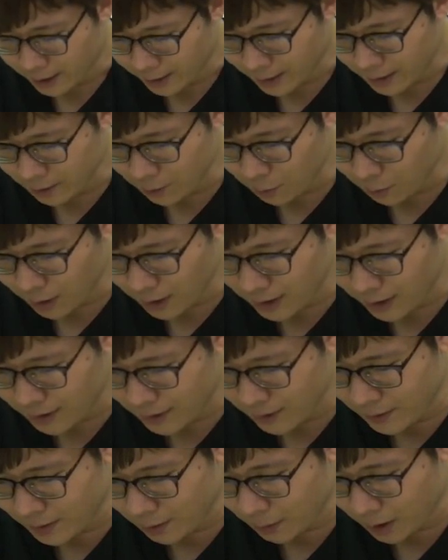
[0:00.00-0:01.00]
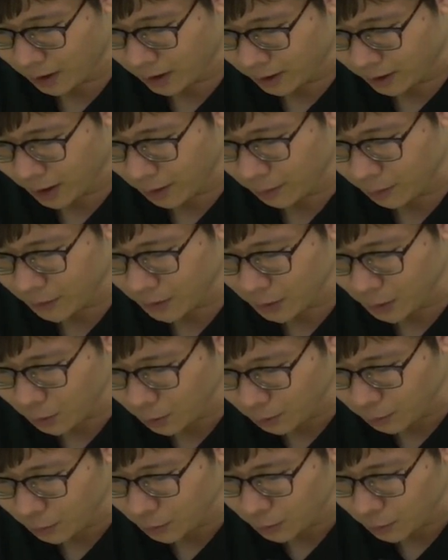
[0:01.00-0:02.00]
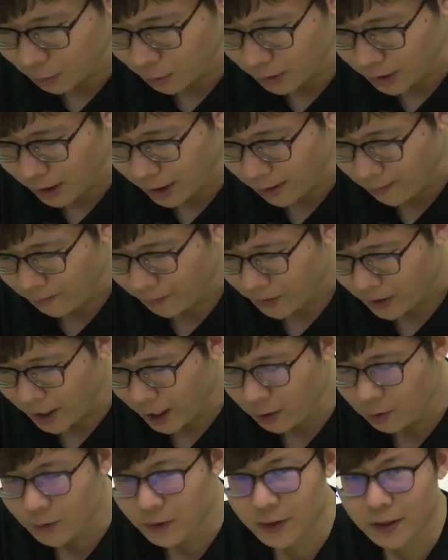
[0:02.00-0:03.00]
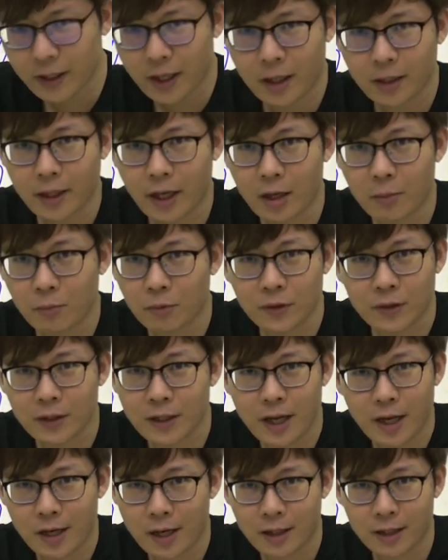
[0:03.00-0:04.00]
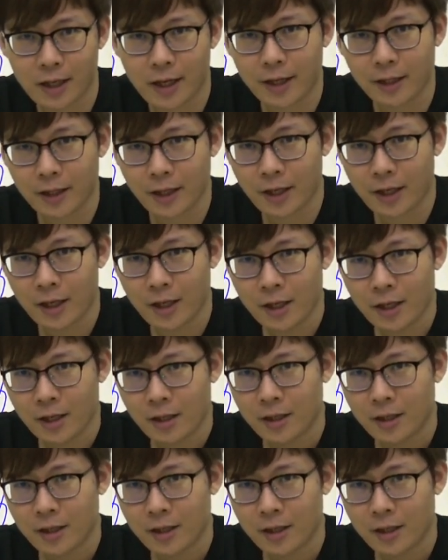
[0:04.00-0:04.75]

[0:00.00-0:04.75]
你看这句话的意思是什么？他不是说不做呢，亚鲁西卡奈不是ヤ拉奈呢，